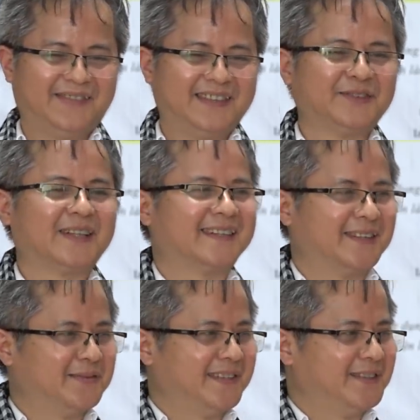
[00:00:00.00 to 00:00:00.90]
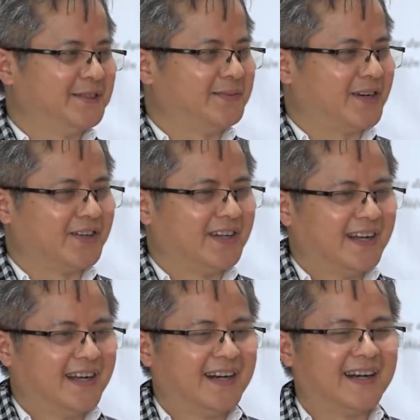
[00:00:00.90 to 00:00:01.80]
thì vị chủ tịch tôn kính như chúng tôi
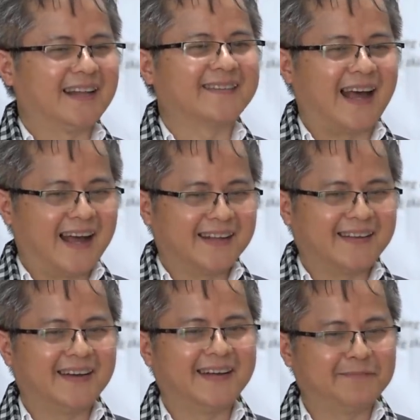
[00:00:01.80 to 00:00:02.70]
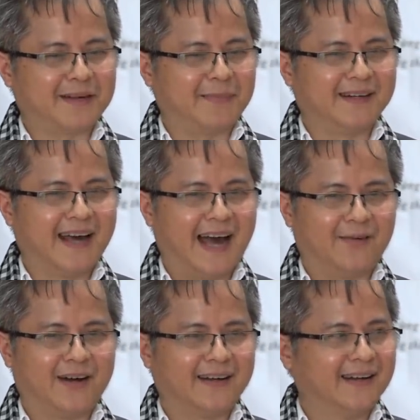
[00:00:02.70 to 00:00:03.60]
là tặng cho anh em cấp lãnh
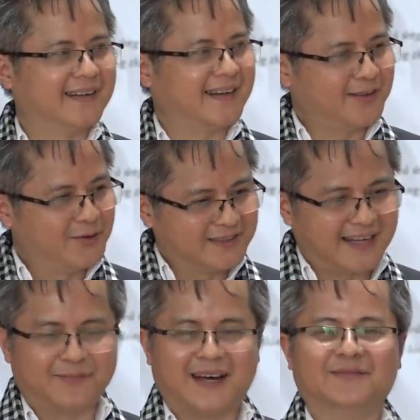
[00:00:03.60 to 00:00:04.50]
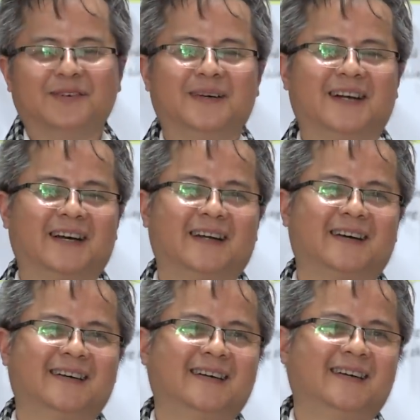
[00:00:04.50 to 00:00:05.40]
đạo á cái cuốn sách mà anh vừa mới nói đó
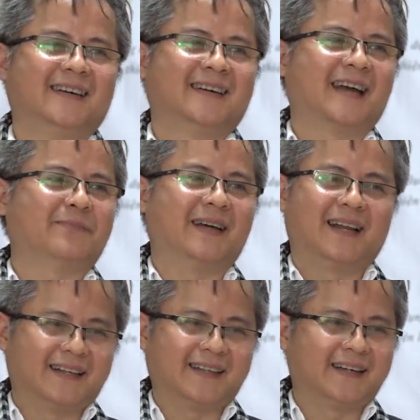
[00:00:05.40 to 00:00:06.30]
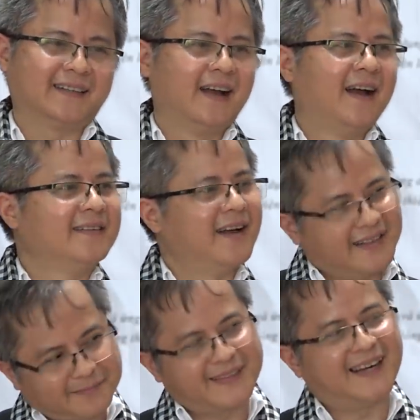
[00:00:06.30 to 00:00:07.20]
khác biệt hay là chết
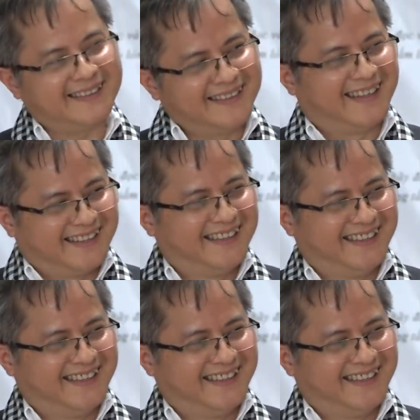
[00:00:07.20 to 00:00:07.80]
nhân dịp tết nha